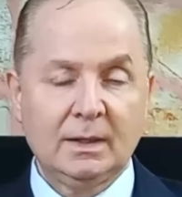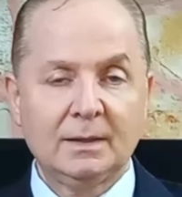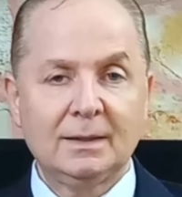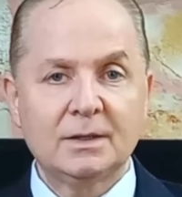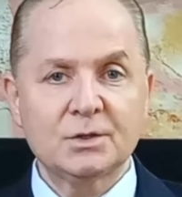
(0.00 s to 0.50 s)

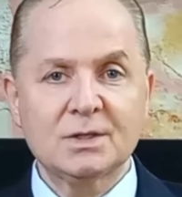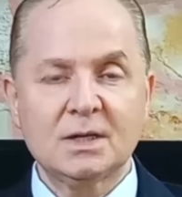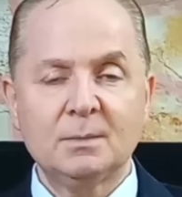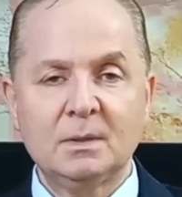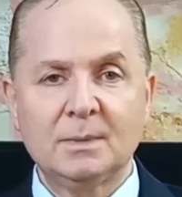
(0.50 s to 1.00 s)
يعني
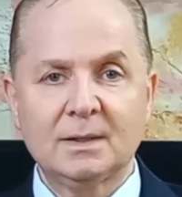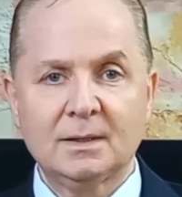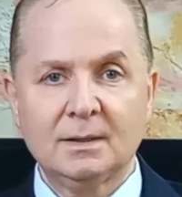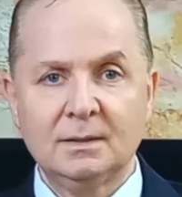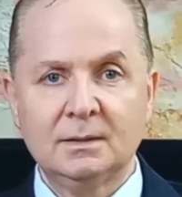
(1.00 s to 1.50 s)
الأجسام
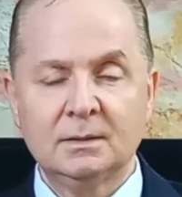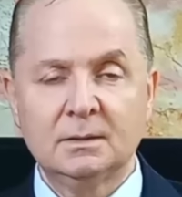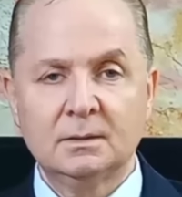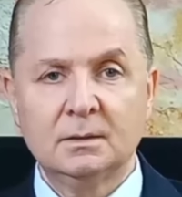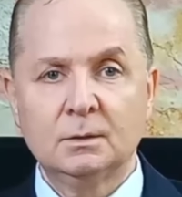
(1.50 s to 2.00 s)

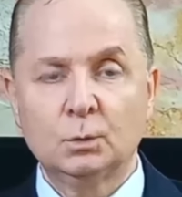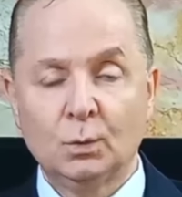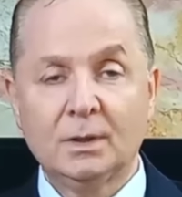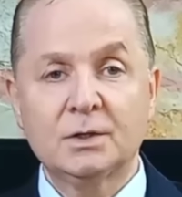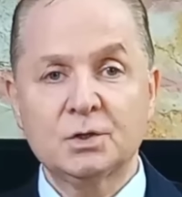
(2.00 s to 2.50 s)
المناعية
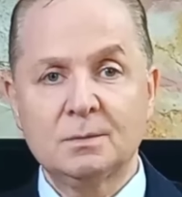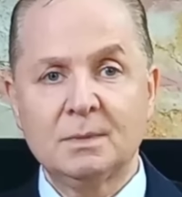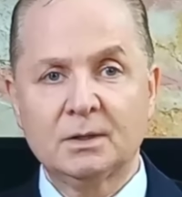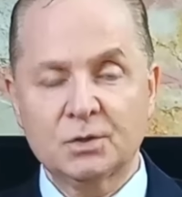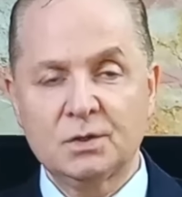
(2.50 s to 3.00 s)

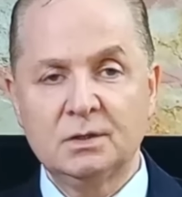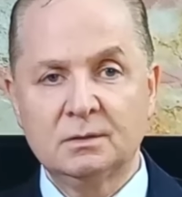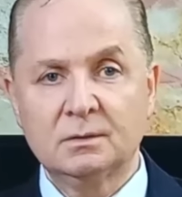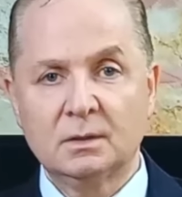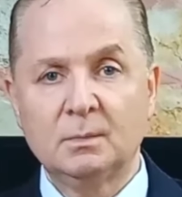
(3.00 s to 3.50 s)
تهاجم
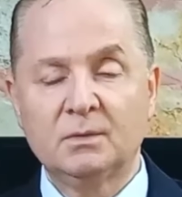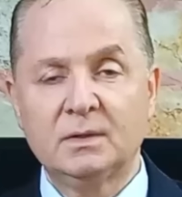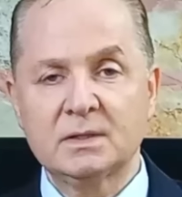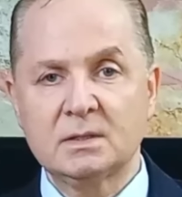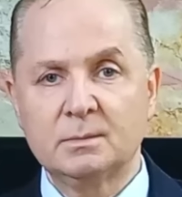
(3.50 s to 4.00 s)
أغشية
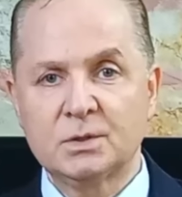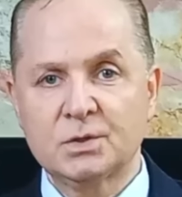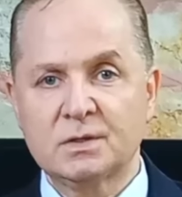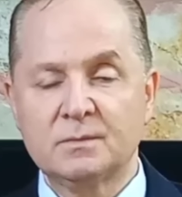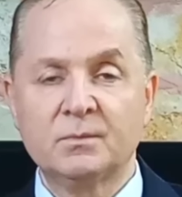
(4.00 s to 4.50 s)
المفاصل
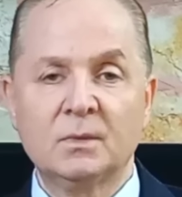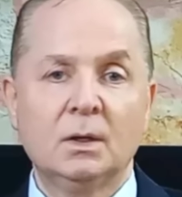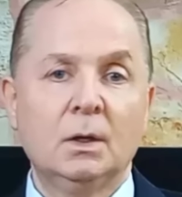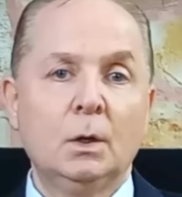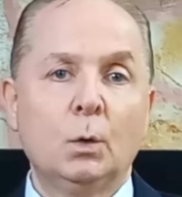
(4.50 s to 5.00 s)
بالجسم
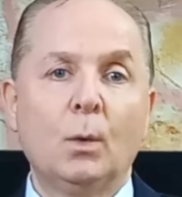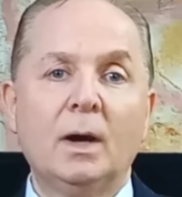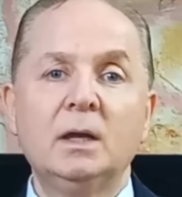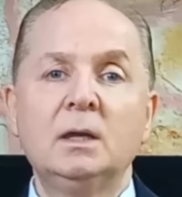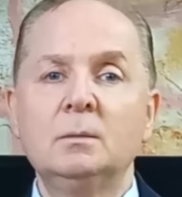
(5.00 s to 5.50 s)

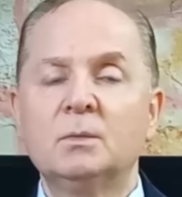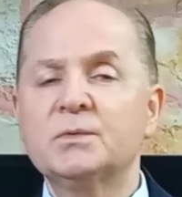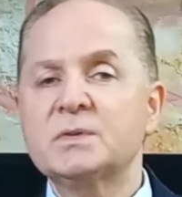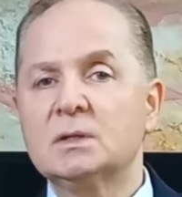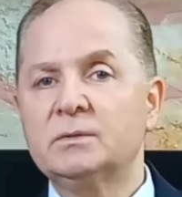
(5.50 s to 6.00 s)
وأي
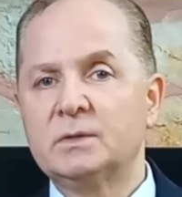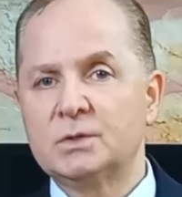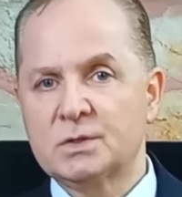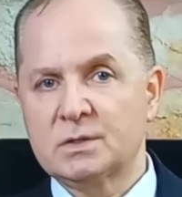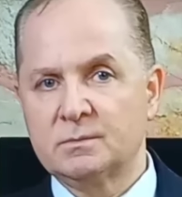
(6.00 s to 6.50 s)
مفصل في
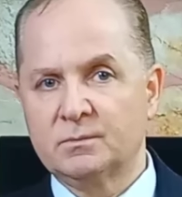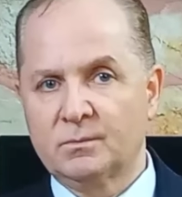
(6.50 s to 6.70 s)
الجسم